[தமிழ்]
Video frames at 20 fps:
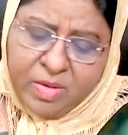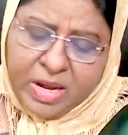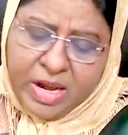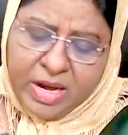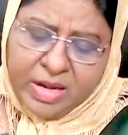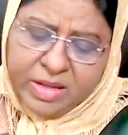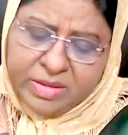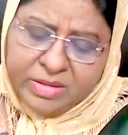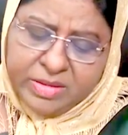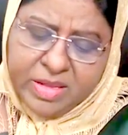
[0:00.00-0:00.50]

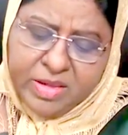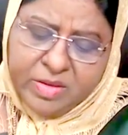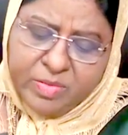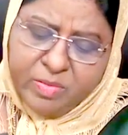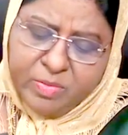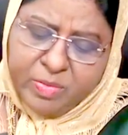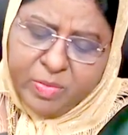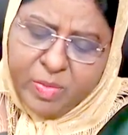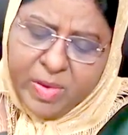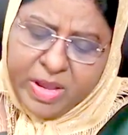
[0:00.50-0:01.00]

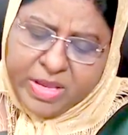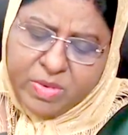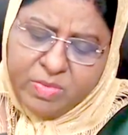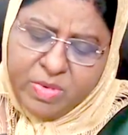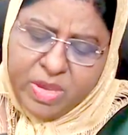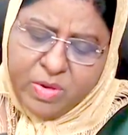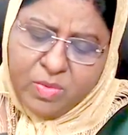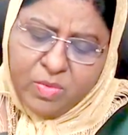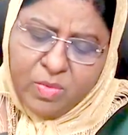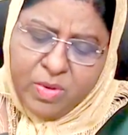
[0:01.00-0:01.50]
கடத்தையும்
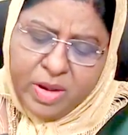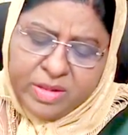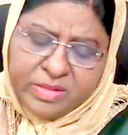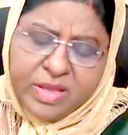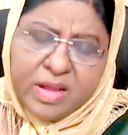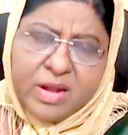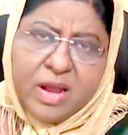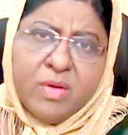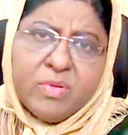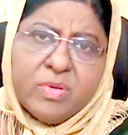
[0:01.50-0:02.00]
மகிமையும்
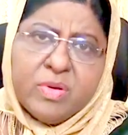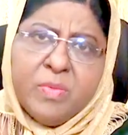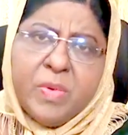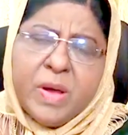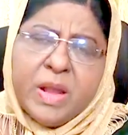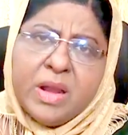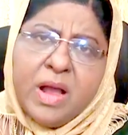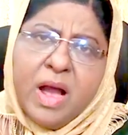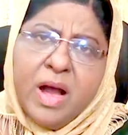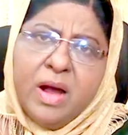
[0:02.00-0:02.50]
உழந்தார் அவரை
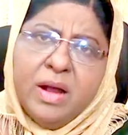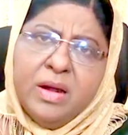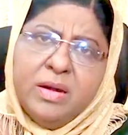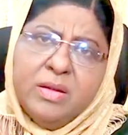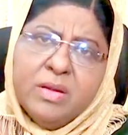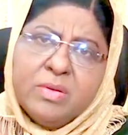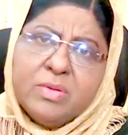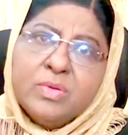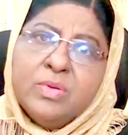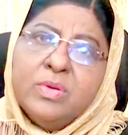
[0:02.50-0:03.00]
பாருங்கள்
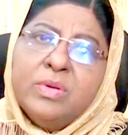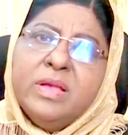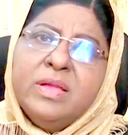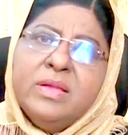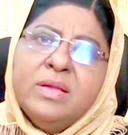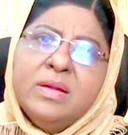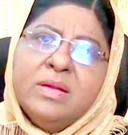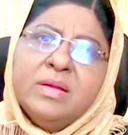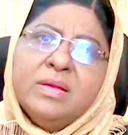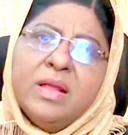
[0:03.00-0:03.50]
ஆண்டர் கூட
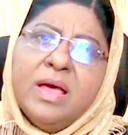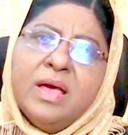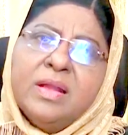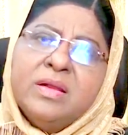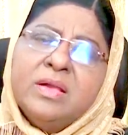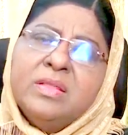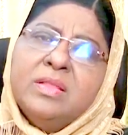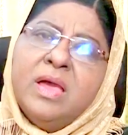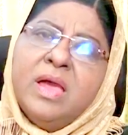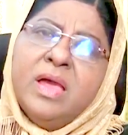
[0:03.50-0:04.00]

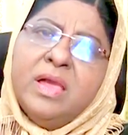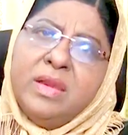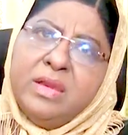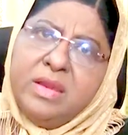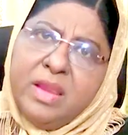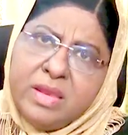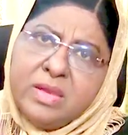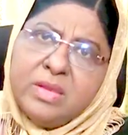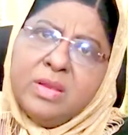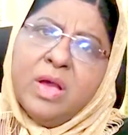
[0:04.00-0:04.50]
இருக்கிறாருங்கிறத
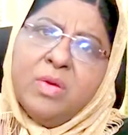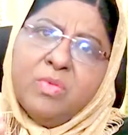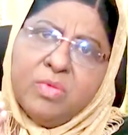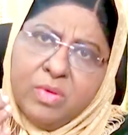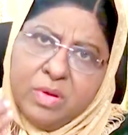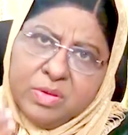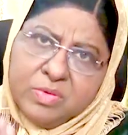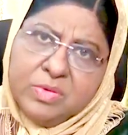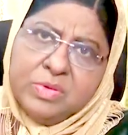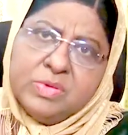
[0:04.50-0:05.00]
இன்றைக்கு நான்
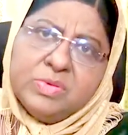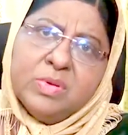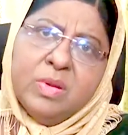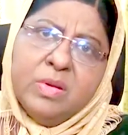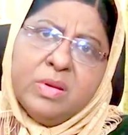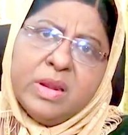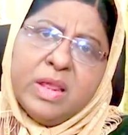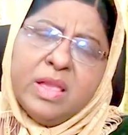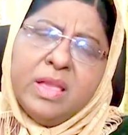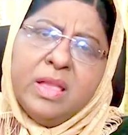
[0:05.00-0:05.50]
உங்களுக்கு ஒன்று
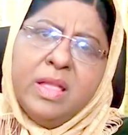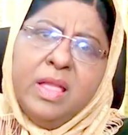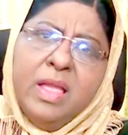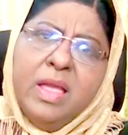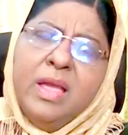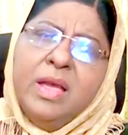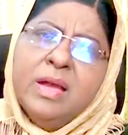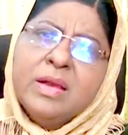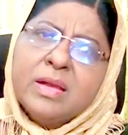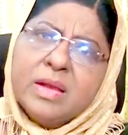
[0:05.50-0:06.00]
சொல்கிறேன்
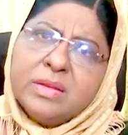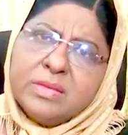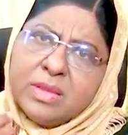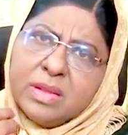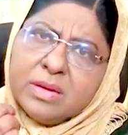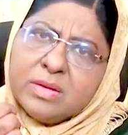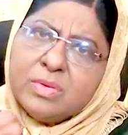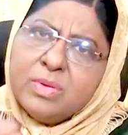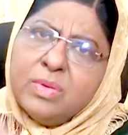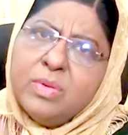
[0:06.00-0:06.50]

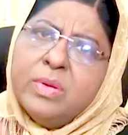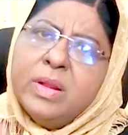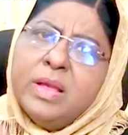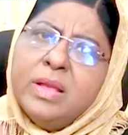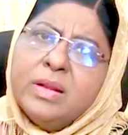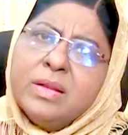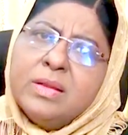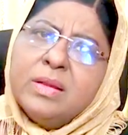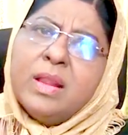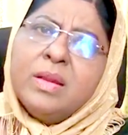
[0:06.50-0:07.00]
கர்த்தர் கூட
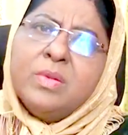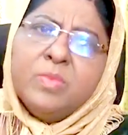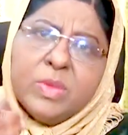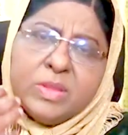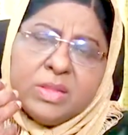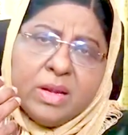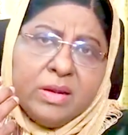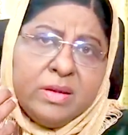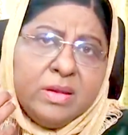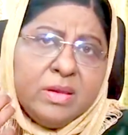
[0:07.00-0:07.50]
இருக்கிறாருன்னு
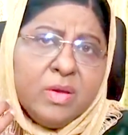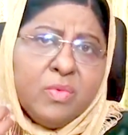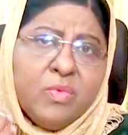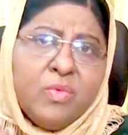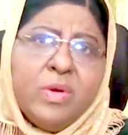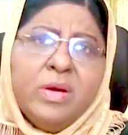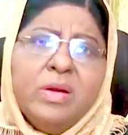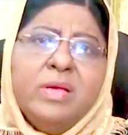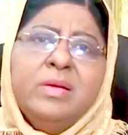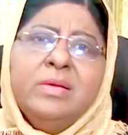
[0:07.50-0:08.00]
முதல்ல நீங்கள்
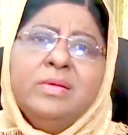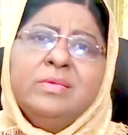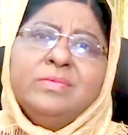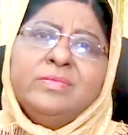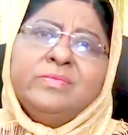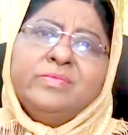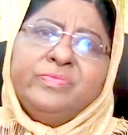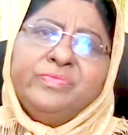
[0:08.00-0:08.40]
உணரணும்